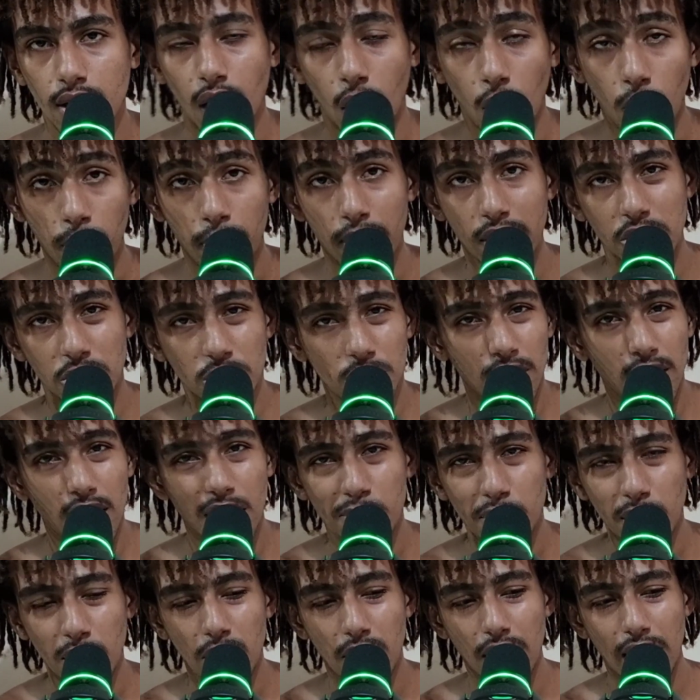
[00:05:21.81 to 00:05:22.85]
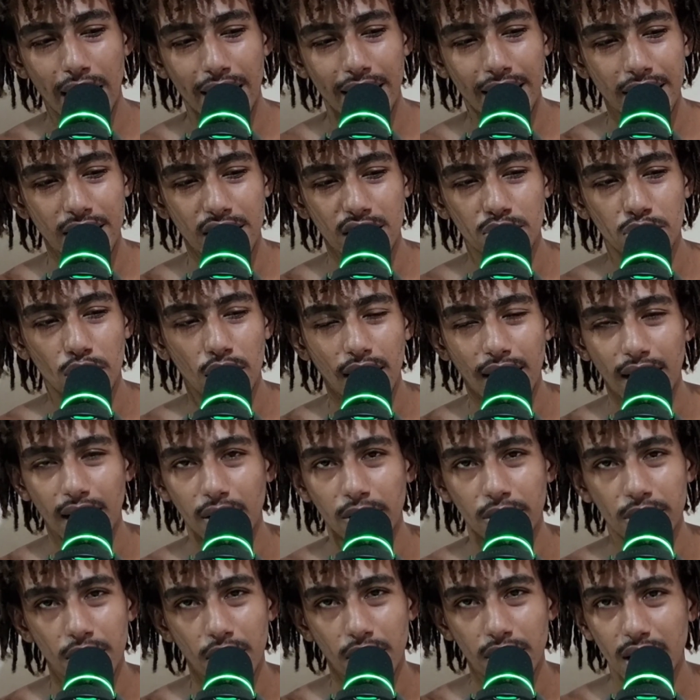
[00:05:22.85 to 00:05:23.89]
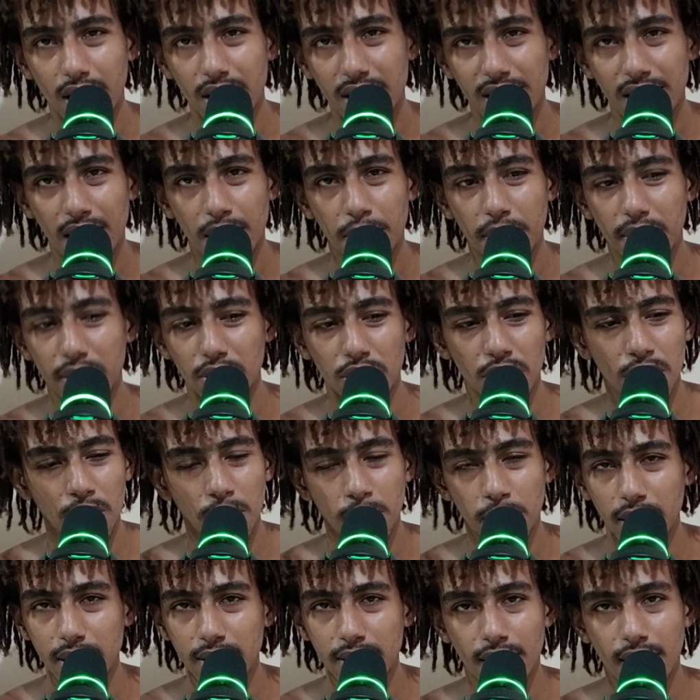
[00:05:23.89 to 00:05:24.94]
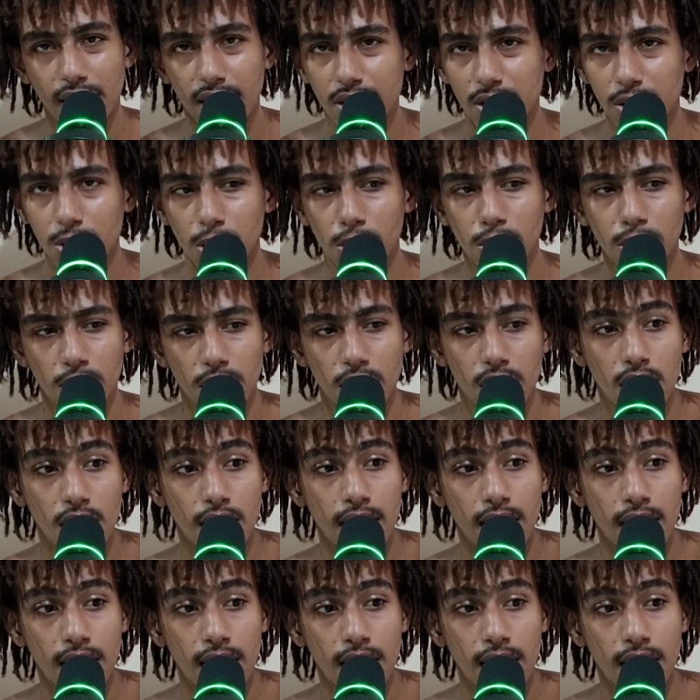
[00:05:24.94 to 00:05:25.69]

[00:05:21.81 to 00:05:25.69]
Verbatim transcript: é um pastor alemão, cara. E tipo, o cara não deu adestramento nenhum pra esse cachorro.